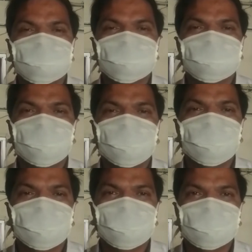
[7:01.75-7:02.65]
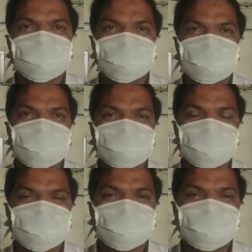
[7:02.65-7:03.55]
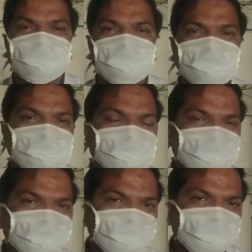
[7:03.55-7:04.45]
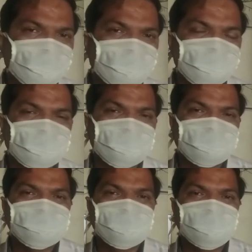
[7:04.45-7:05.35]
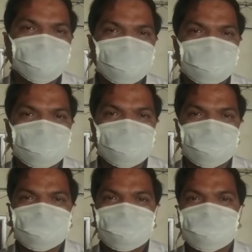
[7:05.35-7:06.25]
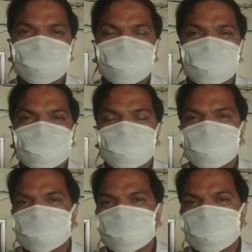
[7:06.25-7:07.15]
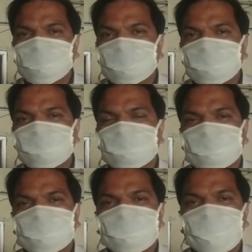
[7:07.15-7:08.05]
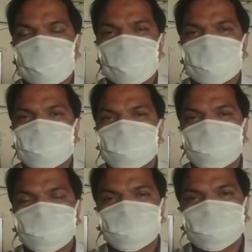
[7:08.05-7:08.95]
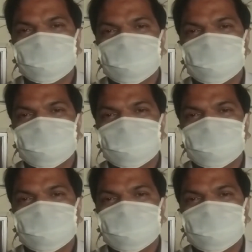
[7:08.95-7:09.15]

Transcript: सर्जन पीएनडीटी हैं वो थे मैं था ये मिस सीमा प्रसाद है सीडीपीओ और सूरज जी हैं नीतीश